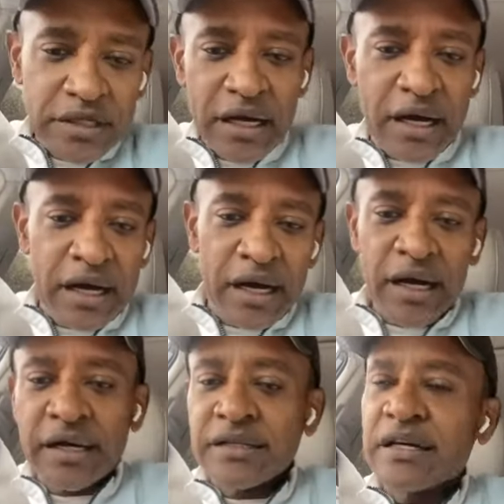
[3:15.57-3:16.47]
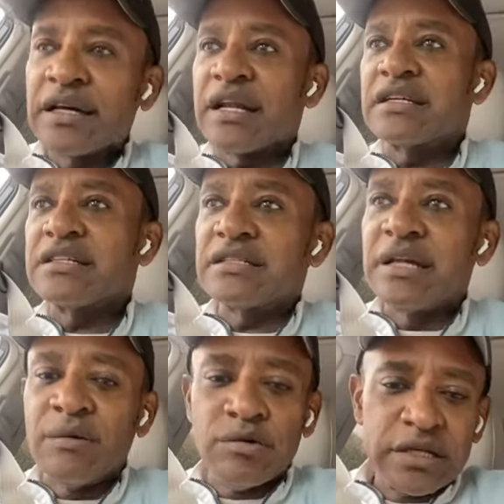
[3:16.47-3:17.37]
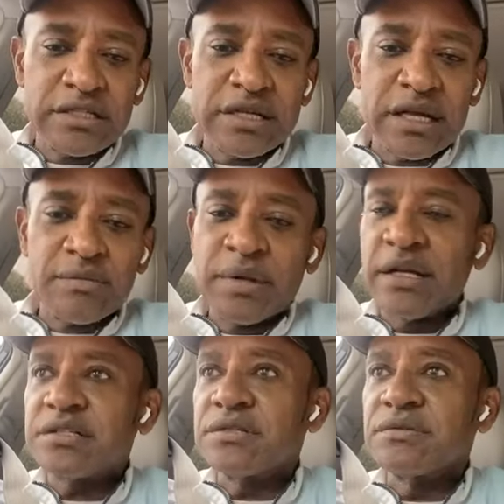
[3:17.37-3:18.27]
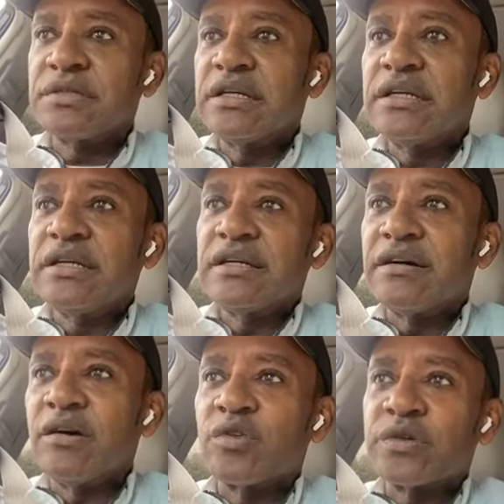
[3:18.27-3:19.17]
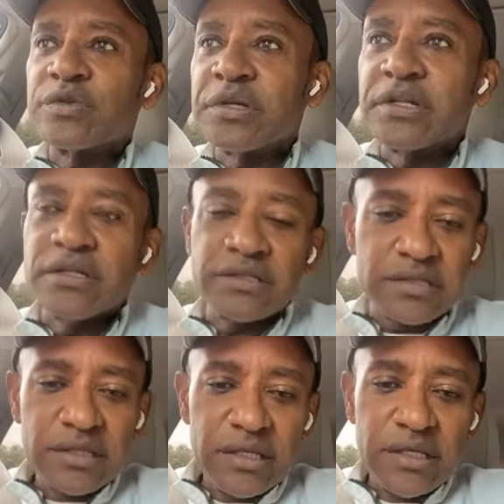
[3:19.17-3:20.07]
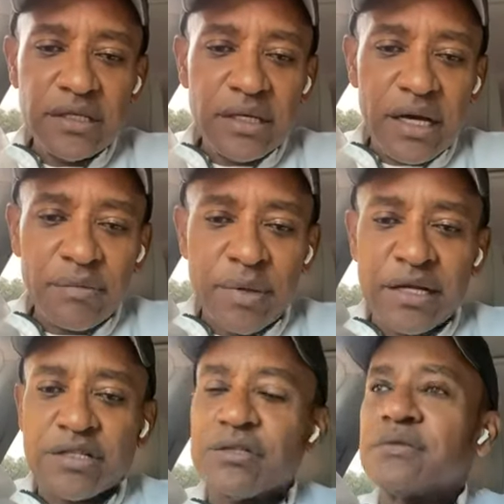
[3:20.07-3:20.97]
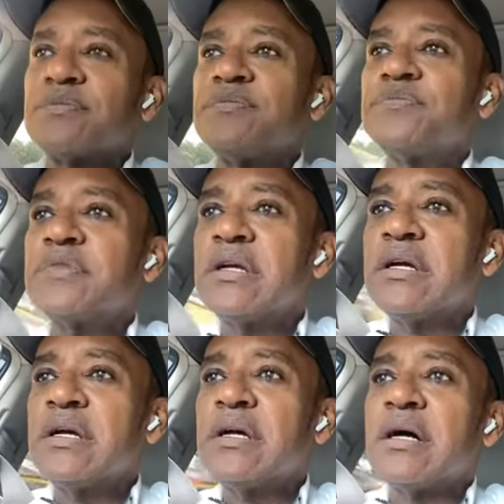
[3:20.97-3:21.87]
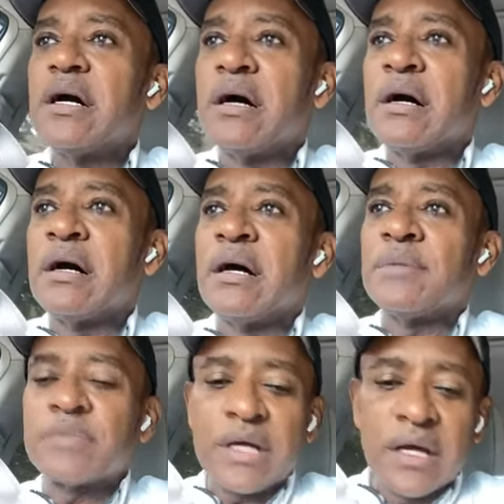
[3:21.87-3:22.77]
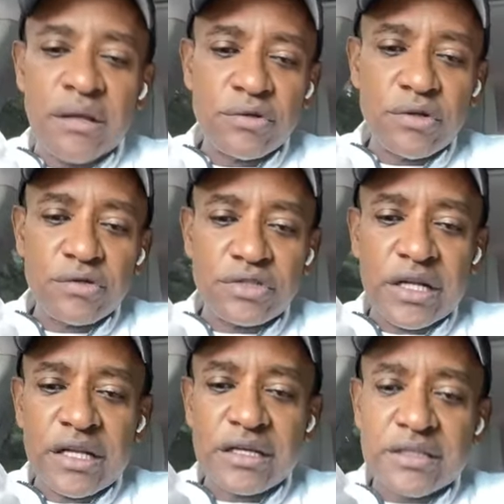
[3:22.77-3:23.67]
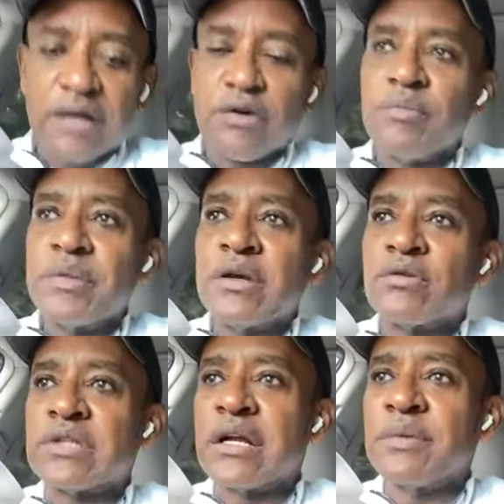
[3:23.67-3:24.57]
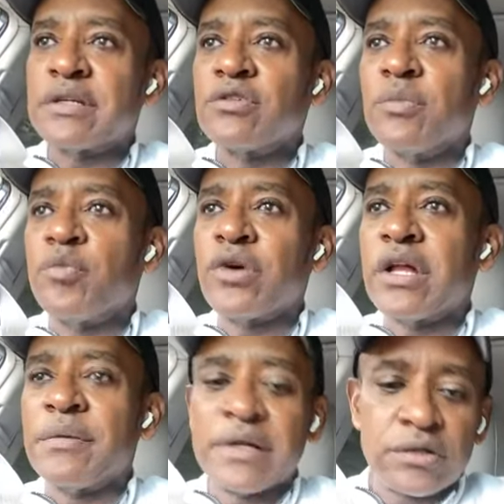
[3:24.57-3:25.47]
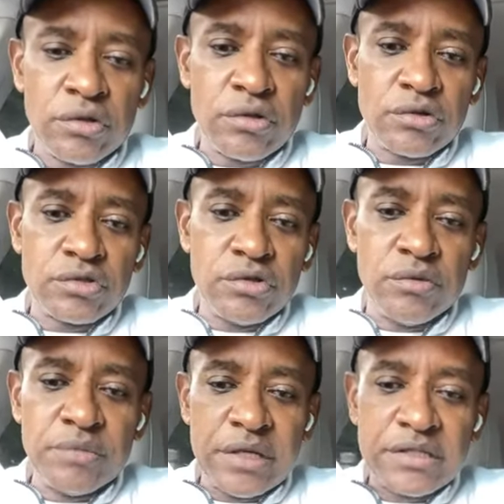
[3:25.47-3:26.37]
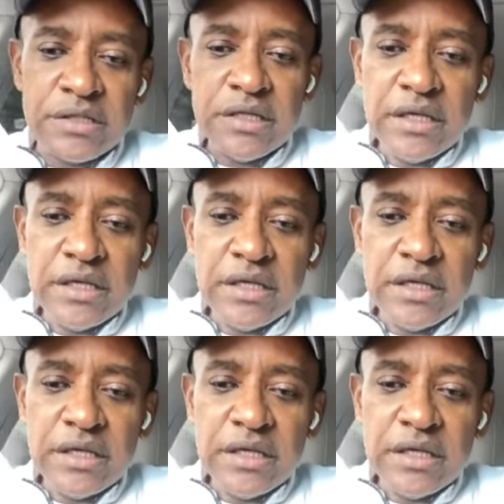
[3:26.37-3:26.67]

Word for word: Ah, gracias, damos, Lisette, bless you. Always with us, I bless you. Ah, cada uno de ustedes que está conmigo, tal vez no pueda ver todos los nombres